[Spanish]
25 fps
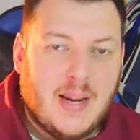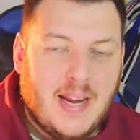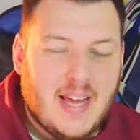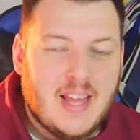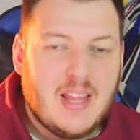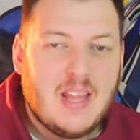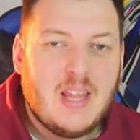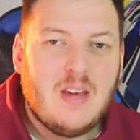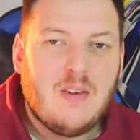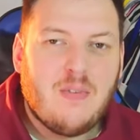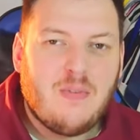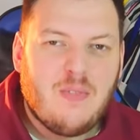para
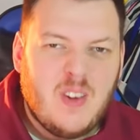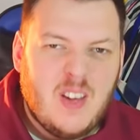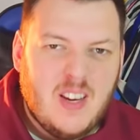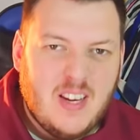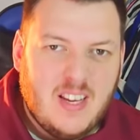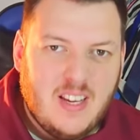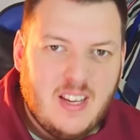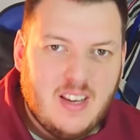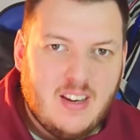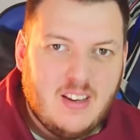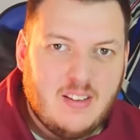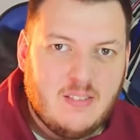
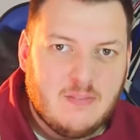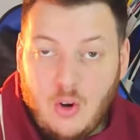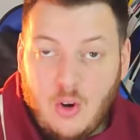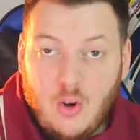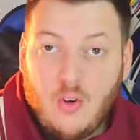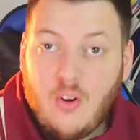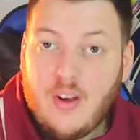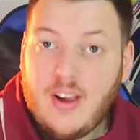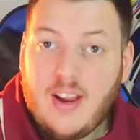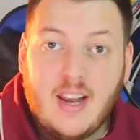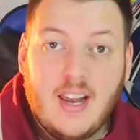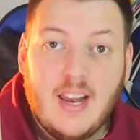definir que
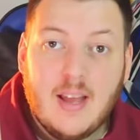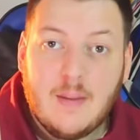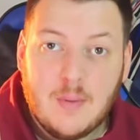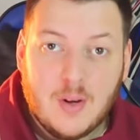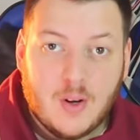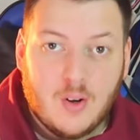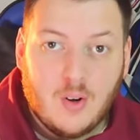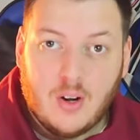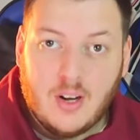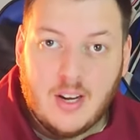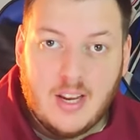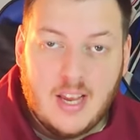no es la
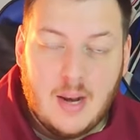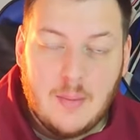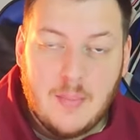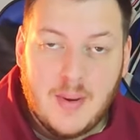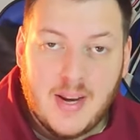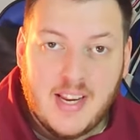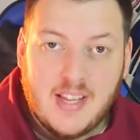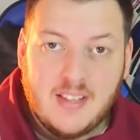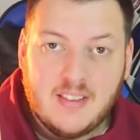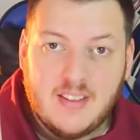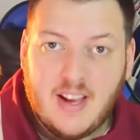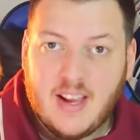mejor liga del
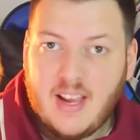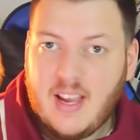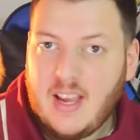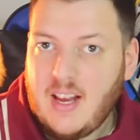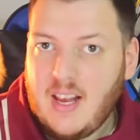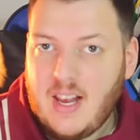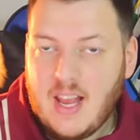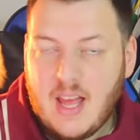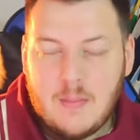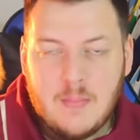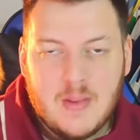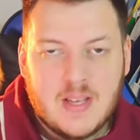planeta, es
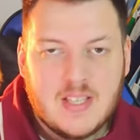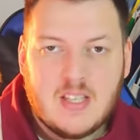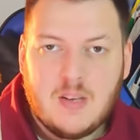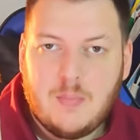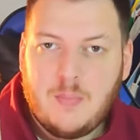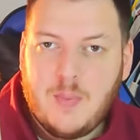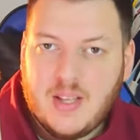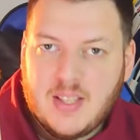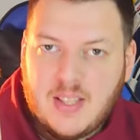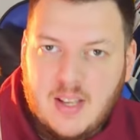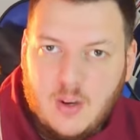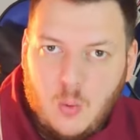la más
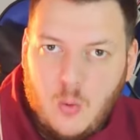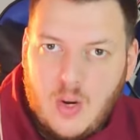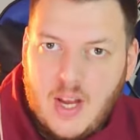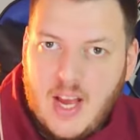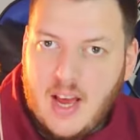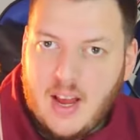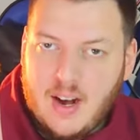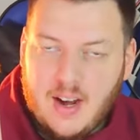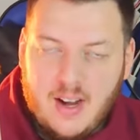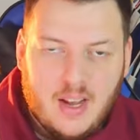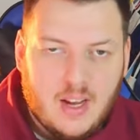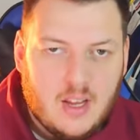
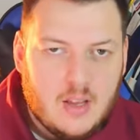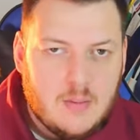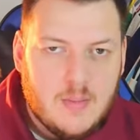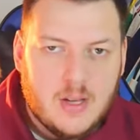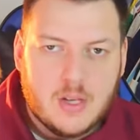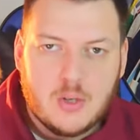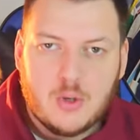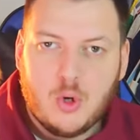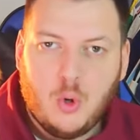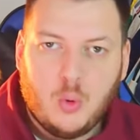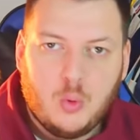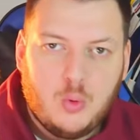espectacular, la que
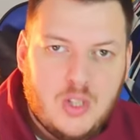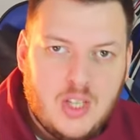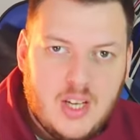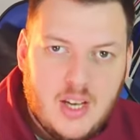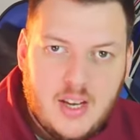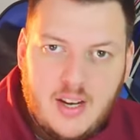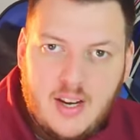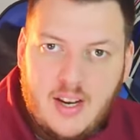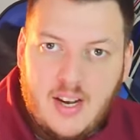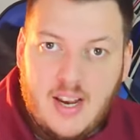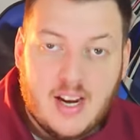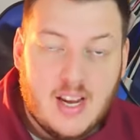más show
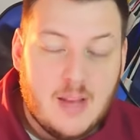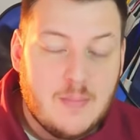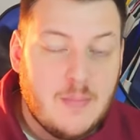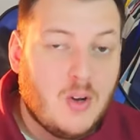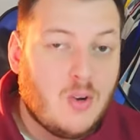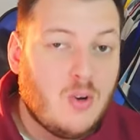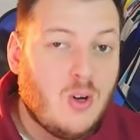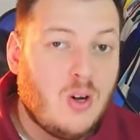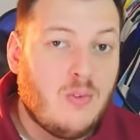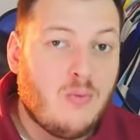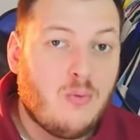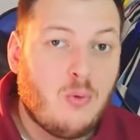tiene, la que
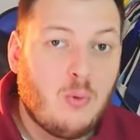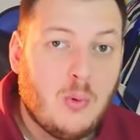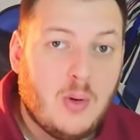mejores